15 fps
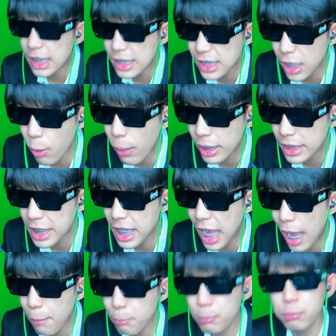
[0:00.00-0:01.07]
สวัสดีค
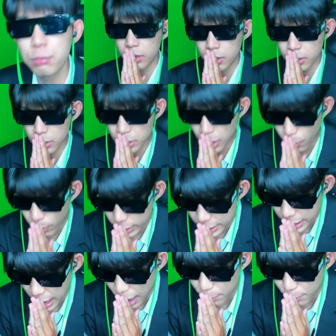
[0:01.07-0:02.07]
รับ สวัสดีครับ